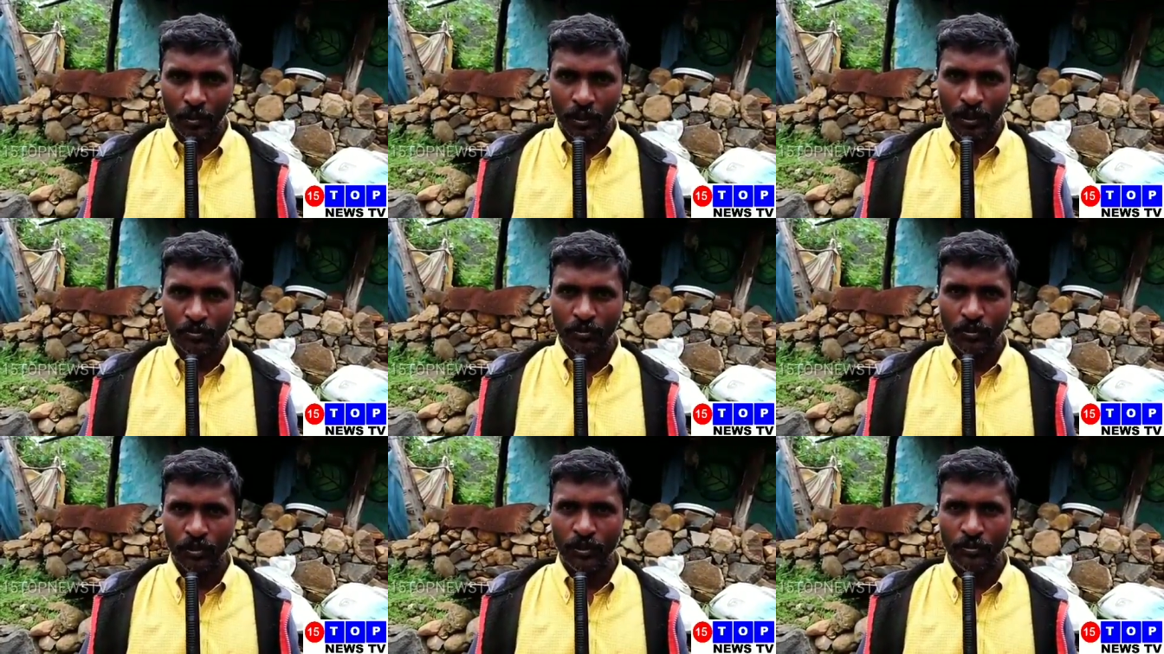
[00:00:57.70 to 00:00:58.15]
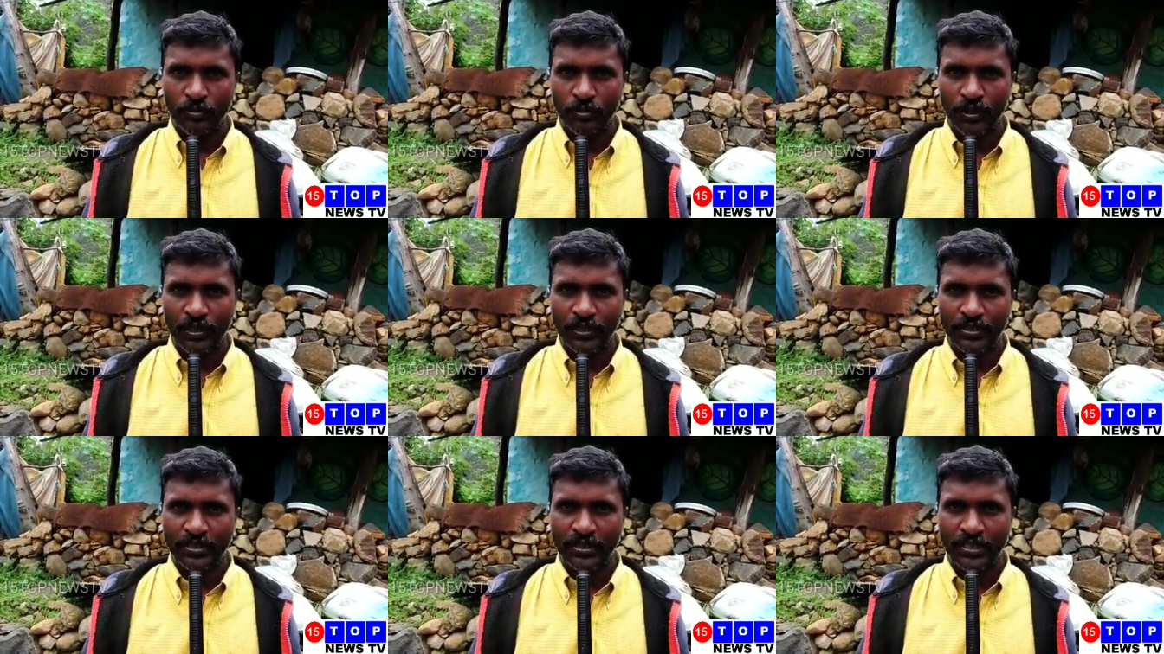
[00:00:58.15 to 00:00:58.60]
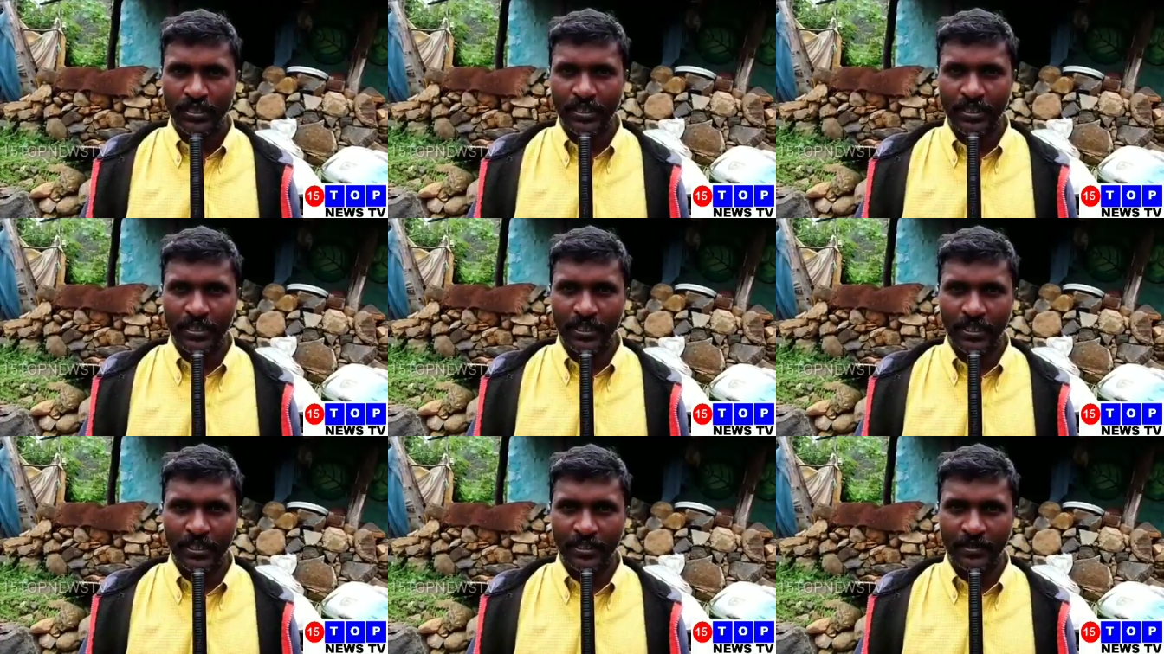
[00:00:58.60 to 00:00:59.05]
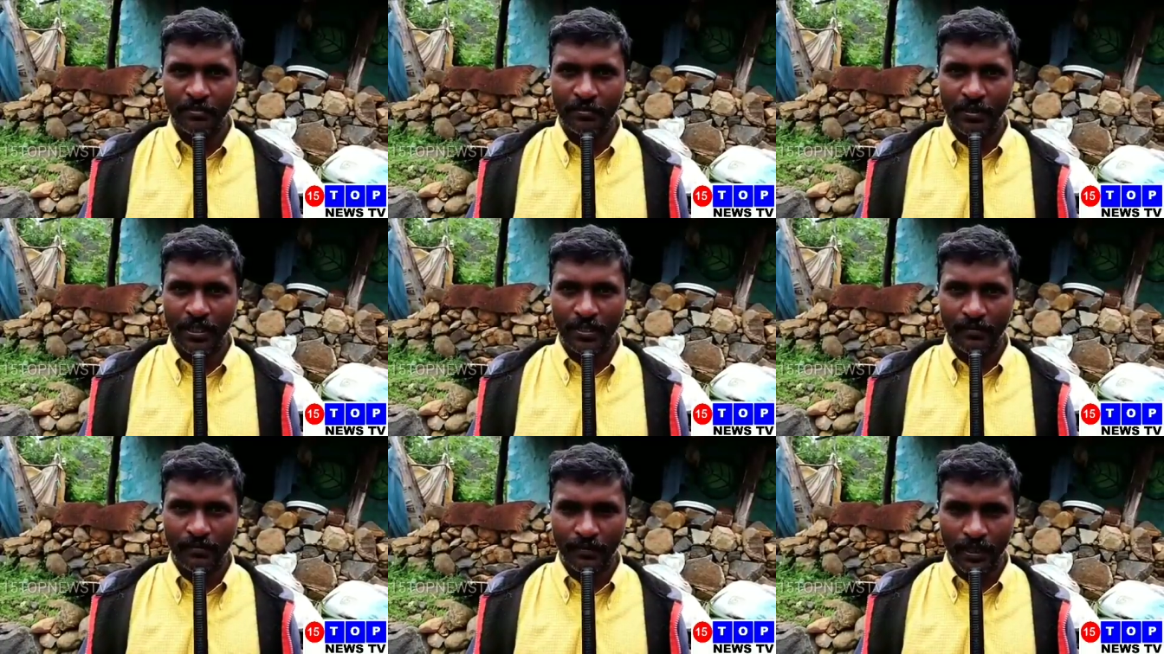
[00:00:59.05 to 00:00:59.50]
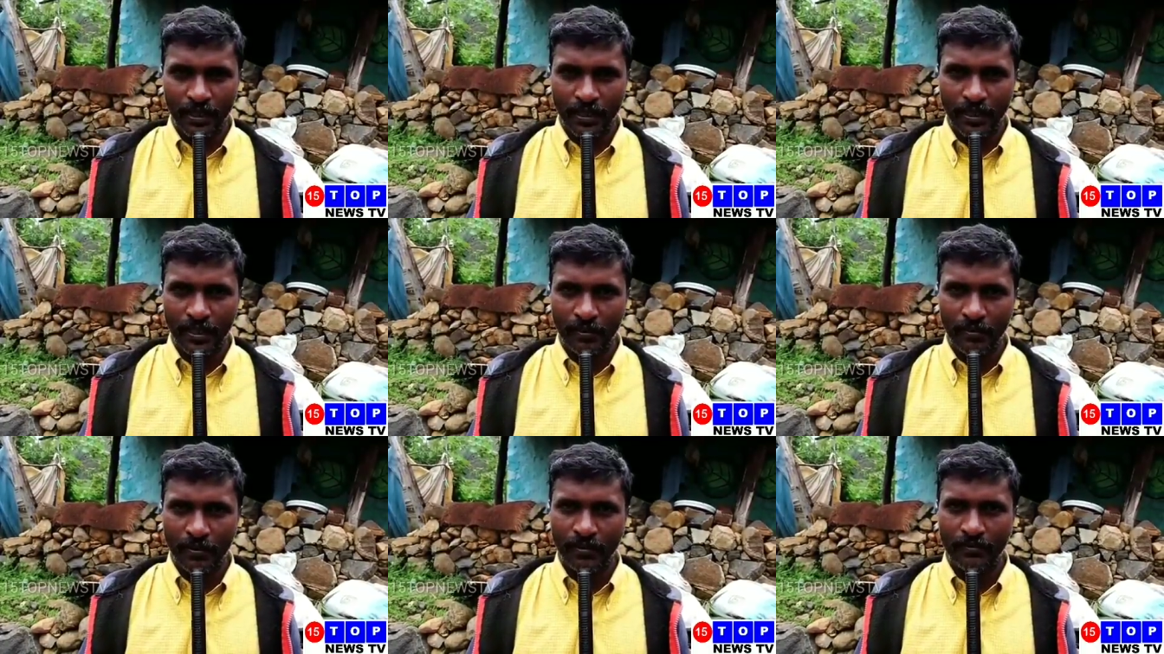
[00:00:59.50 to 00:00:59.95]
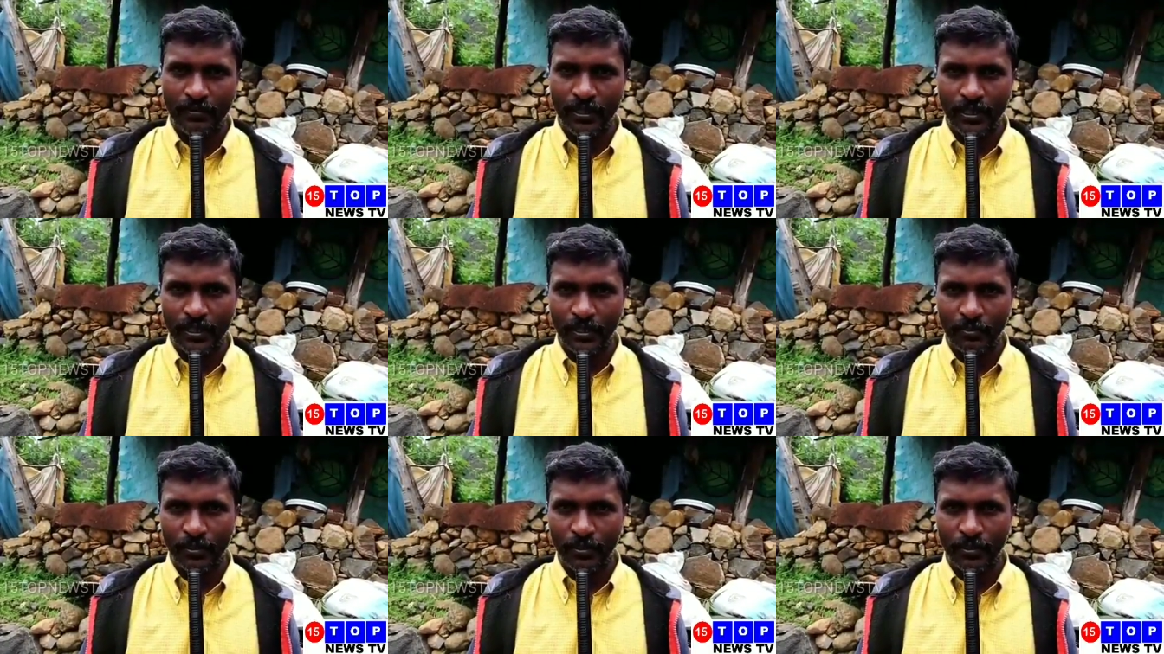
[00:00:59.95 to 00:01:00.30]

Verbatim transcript: பூரா தூக்கிட்டு போயிடுச்சு என்ன ஏதுன்னு மழை வீட்டில்